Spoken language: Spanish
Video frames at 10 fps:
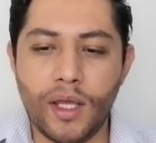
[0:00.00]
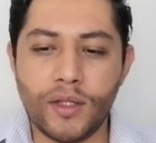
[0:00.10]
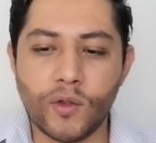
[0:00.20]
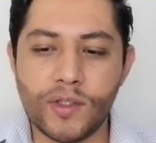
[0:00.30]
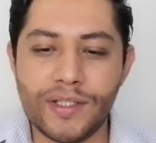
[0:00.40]

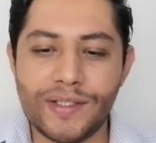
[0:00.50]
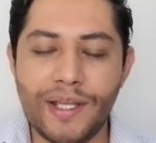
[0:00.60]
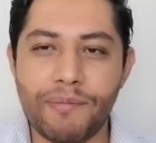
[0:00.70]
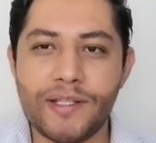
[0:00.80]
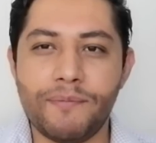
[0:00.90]
Entonces
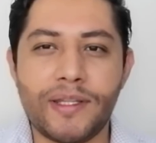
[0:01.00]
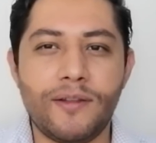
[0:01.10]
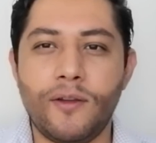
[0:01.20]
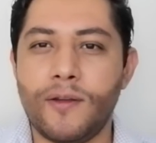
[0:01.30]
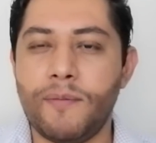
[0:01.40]
siempre se me
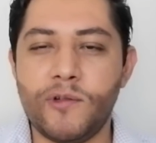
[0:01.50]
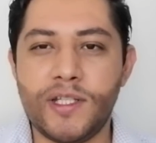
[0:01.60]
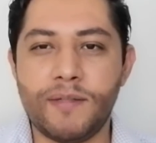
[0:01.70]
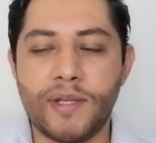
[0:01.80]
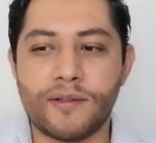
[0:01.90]
tildó de
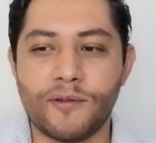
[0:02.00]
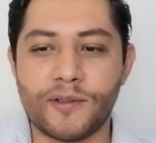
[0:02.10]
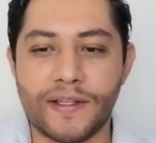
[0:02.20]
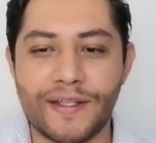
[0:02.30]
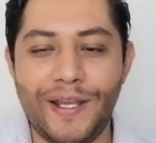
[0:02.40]
muchísimas
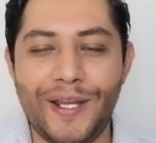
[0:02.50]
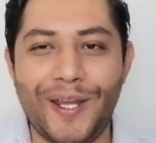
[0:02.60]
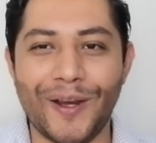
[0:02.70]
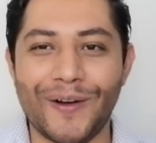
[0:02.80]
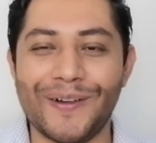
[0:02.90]
cosas. De
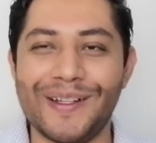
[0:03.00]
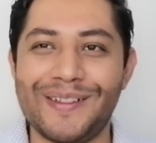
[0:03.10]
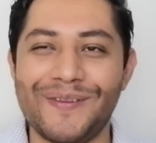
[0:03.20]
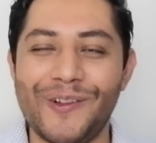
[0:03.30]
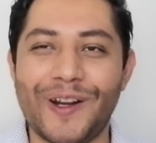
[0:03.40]
hecho,
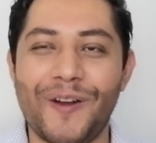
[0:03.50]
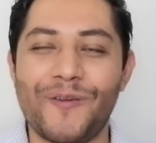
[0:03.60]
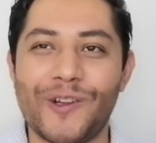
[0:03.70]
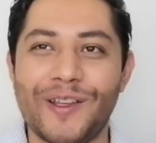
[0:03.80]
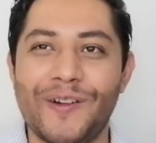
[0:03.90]
es muy raro
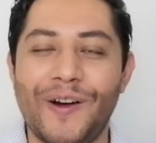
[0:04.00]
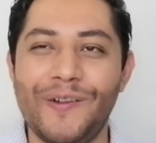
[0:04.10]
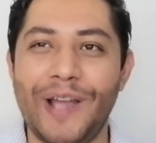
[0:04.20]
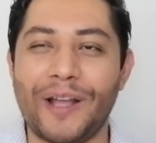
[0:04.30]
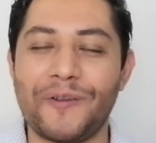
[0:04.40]
porque
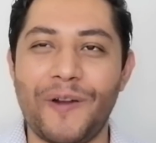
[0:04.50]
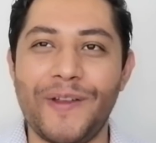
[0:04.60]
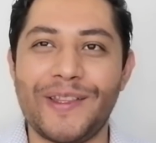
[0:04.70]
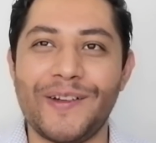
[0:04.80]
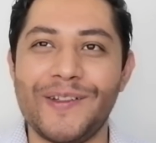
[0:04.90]

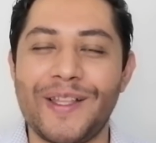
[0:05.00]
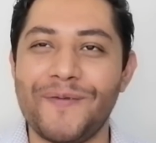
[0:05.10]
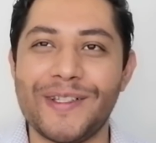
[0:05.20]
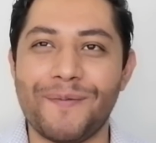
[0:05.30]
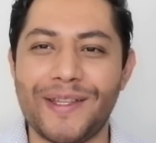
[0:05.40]
actualmente hoy
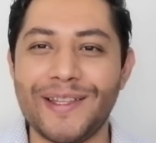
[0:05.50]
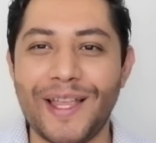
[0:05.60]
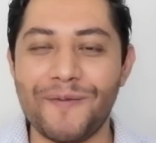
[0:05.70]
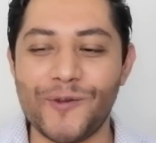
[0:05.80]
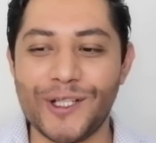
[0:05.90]
también se me
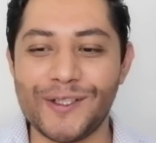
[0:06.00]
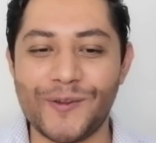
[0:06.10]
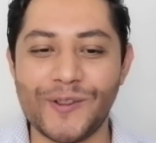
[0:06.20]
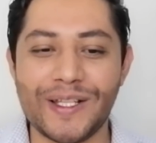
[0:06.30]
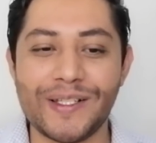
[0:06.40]
tilda de muchas
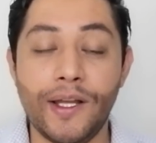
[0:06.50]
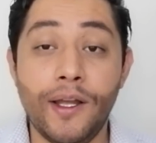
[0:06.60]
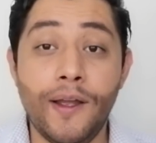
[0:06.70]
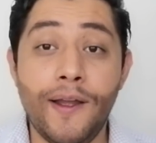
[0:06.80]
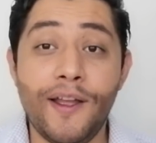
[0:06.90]
cosas
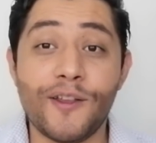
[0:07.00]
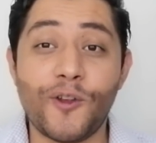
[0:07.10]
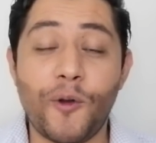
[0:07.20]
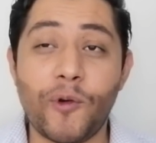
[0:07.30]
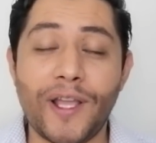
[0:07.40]

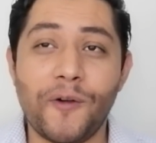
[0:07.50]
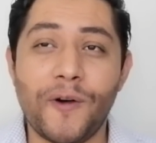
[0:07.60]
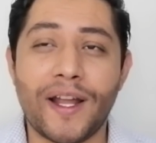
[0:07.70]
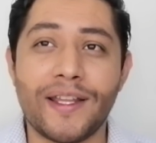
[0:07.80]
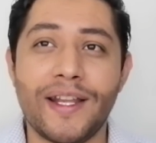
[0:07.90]
solo porque hago
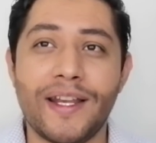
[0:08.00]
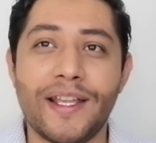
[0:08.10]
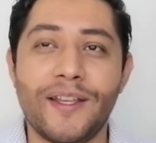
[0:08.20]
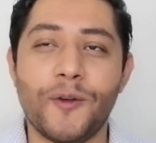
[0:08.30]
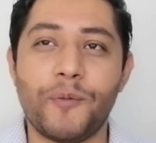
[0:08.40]

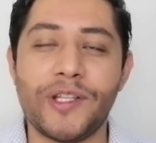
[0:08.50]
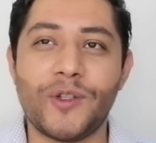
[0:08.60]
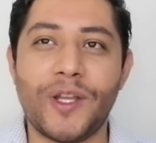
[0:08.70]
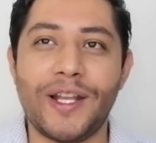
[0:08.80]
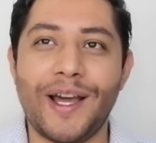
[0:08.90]
jardinería. Y yo
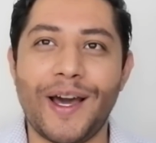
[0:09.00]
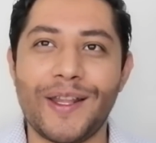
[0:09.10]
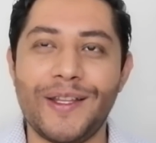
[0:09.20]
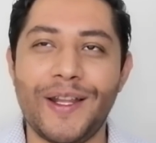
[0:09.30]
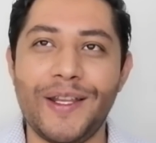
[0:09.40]
pienso que la
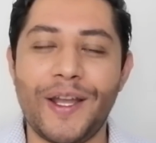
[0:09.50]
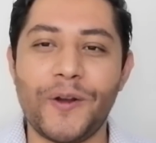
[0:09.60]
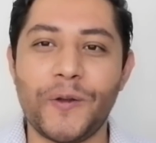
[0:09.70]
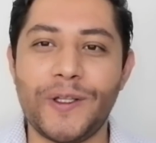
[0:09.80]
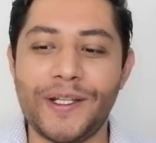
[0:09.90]
jardinería
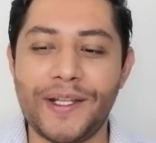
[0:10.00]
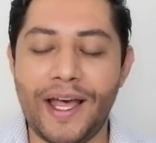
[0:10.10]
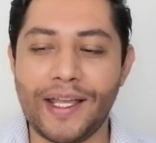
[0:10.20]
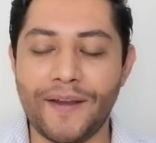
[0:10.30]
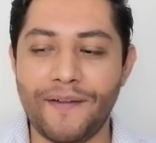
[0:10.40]
no tiene
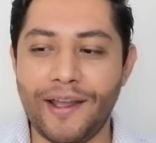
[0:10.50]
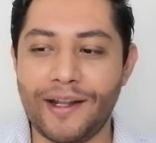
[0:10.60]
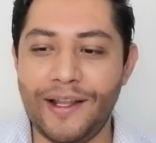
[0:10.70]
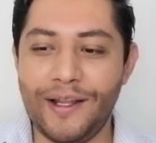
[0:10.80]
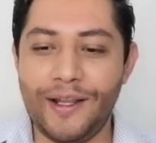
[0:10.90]
nada que
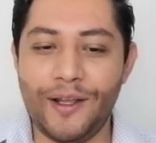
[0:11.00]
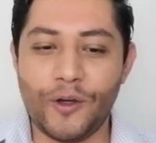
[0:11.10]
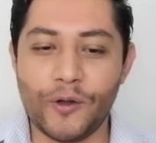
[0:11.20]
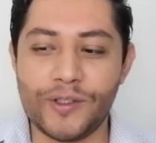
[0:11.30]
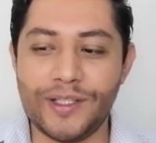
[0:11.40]
ver
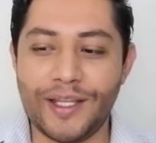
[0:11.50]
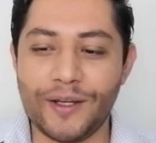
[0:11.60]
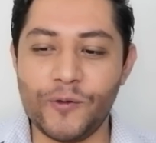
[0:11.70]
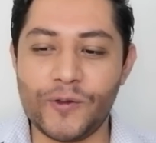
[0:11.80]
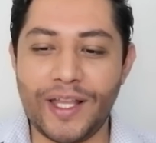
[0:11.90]
con si te
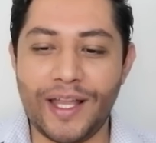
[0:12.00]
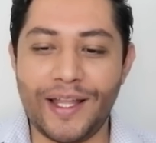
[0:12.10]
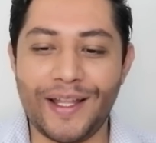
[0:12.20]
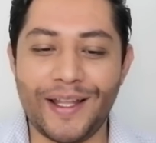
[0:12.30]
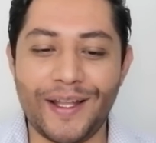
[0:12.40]

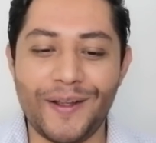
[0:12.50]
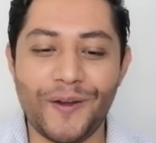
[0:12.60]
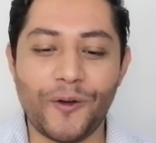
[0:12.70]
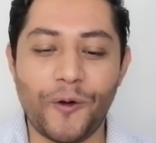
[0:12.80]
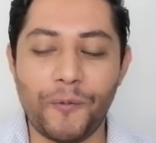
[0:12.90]
gusta
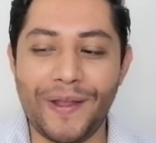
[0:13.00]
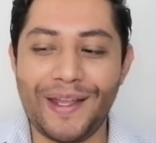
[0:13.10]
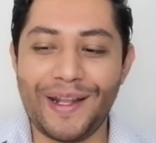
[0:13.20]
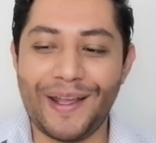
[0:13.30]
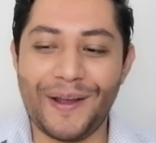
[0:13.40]

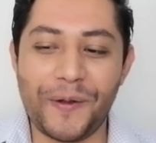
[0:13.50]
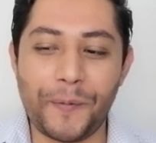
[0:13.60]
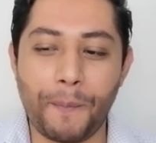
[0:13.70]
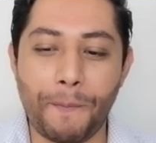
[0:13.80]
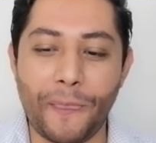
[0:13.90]
comer
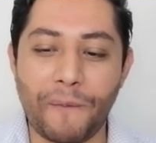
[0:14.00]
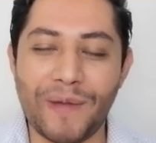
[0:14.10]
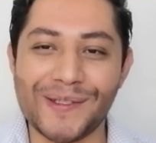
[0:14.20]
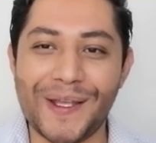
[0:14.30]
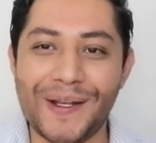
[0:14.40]
em,
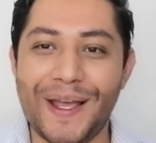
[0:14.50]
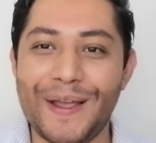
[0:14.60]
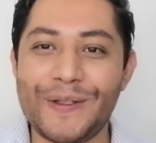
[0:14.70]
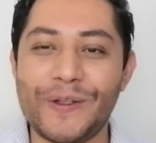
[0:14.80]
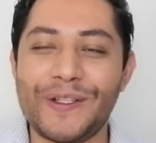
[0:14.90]

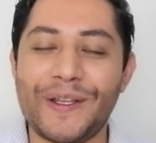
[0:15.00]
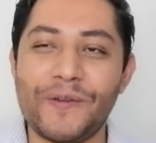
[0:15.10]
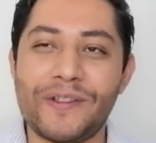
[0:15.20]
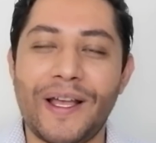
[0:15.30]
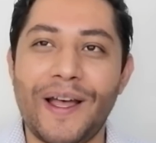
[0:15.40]
manzanas o si te
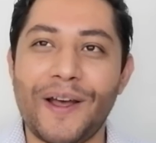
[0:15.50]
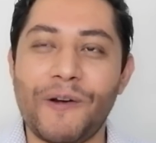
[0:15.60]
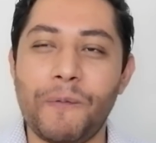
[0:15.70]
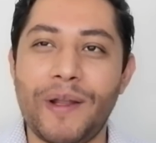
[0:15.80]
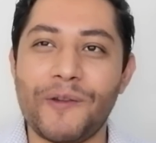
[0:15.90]
gusta
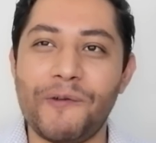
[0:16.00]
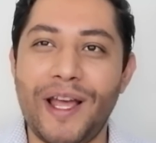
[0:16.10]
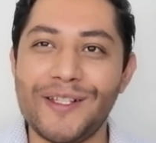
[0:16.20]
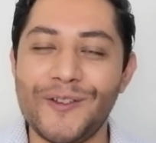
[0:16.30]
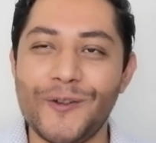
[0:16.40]
comer
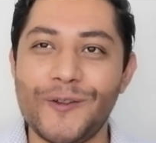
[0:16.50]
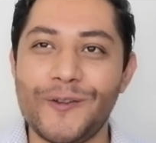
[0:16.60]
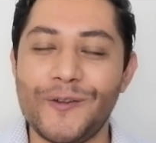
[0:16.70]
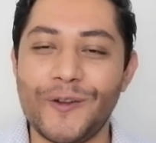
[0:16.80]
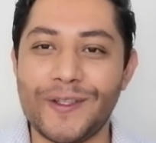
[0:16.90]

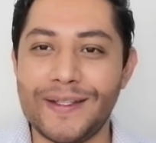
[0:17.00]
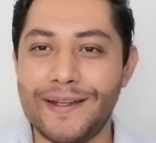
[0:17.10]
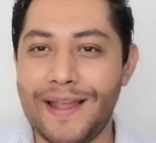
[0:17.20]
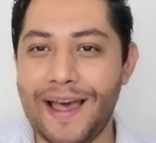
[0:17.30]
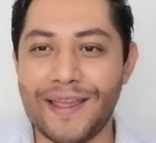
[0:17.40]
duraznos. No tiene
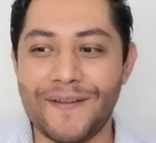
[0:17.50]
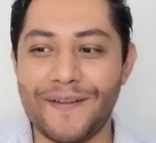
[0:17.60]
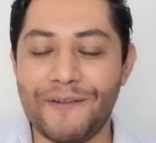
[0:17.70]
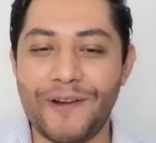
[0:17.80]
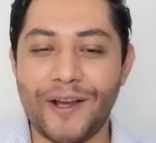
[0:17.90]
nada que
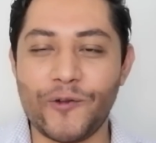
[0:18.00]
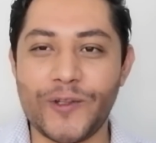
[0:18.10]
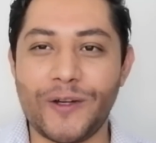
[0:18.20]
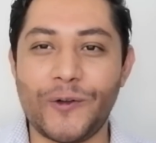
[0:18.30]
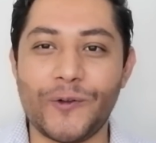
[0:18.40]
ver una
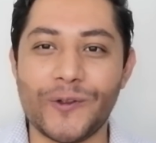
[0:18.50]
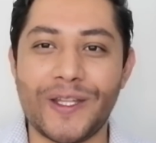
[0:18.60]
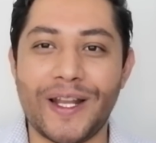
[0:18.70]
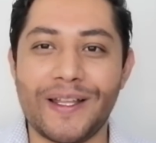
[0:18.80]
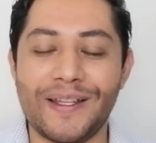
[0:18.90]
cosa con
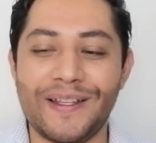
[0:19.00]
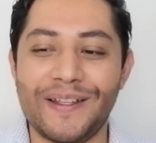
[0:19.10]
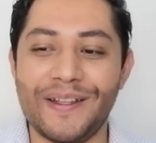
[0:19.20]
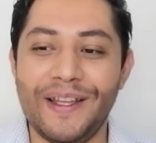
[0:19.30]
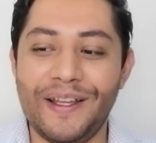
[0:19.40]
otra.
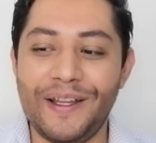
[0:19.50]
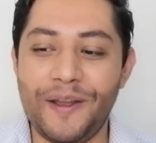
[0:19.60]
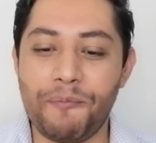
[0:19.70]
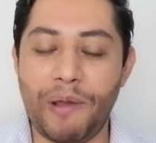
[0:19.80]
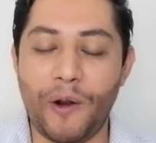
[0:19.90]
Eh,
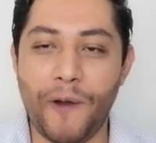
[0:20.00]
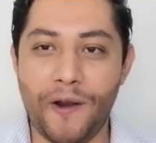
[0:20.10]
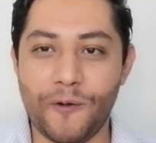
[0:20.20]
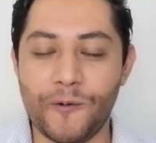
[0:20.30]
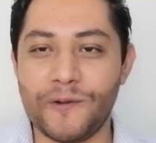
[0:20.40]
pero
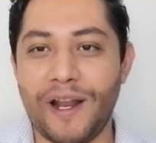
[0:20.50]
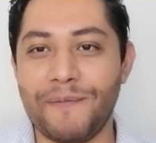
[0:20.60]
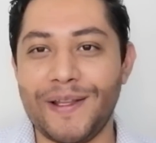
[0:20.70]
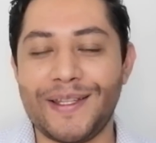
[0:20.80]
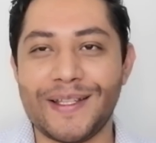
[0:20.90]
bueno,
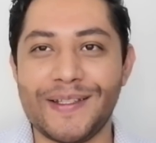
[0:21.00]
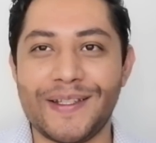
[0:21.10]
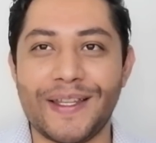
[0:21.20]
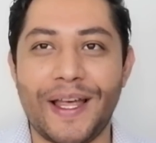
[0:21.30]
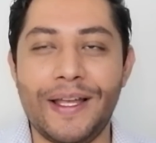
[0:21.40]
culturalmente así
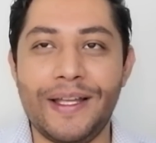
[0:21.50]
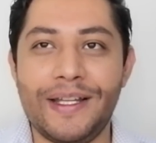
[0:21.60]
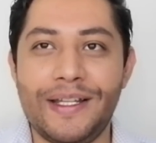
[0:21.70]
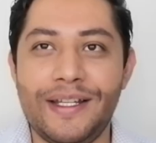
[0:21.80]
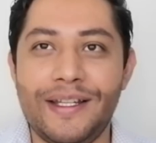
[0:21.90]
se da.
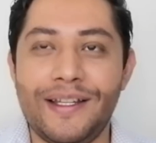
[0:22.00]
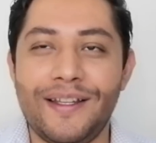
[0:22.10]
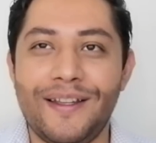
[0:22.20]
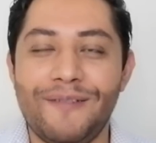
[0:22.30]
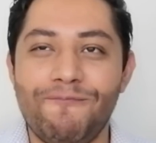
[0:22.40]

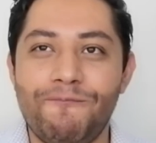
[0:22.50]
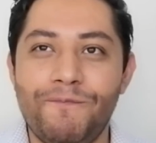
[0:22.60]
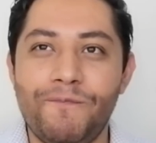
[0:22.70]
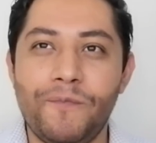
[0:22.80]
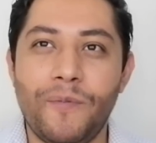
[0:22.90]

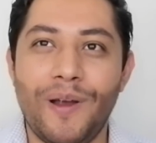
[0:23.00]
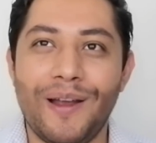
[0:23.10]
Mm.